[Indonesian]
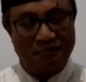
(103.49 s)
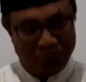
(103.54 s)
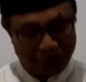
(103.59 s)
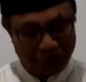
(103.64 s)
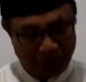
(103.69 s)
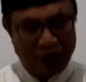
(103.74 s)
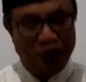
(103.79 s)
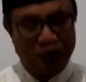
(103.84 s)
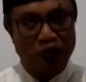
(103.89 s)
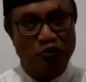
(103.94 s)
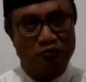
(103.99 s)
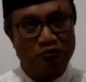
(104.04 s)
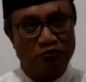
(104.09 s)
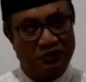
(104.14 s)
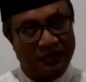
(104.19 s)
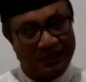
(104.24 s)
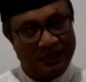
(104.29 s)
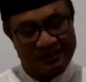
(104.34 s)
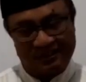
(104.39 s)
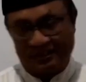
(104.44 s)

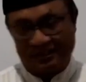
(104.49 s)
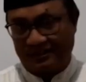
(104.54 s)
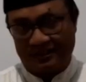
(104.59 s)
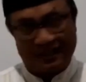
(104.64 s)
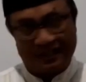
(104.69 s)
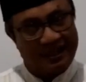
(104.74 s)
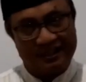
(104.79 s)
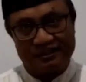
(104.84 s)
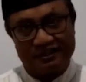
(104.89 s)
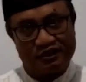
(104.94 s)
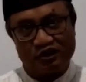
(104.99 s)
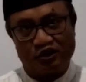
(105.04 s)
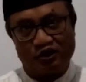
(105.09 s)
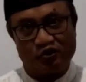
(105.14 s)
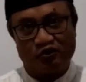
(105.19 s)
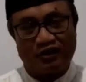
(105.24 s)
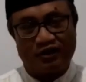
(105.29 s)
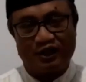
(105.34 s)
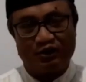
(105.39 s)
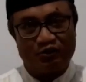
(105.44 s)
minum, dan segala
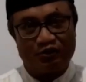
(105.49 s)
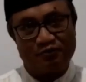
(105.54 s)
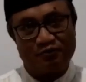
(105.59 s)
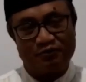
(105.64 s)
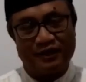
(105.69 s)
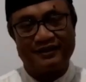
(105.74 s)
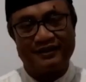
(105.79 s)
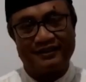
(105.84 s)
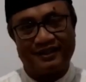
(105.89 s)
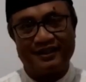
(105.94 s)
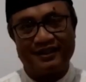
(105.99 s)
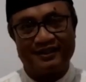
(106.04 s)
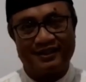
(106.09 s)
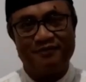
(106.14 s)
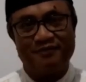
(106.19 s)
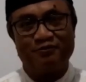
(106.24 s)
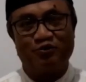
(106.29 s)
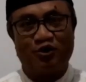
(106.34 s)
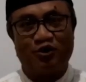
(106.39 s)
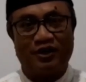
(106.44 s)
sesuatu yang
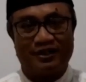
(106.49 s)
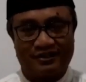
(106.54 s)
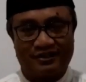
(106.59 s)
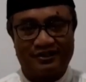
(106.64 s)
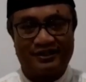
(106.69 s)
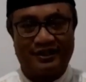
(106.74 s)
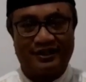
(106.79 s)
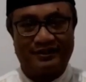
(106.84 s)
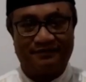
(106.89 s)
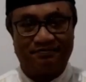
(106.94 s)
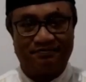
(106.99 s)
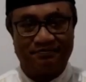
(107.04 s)
batalkan puasa.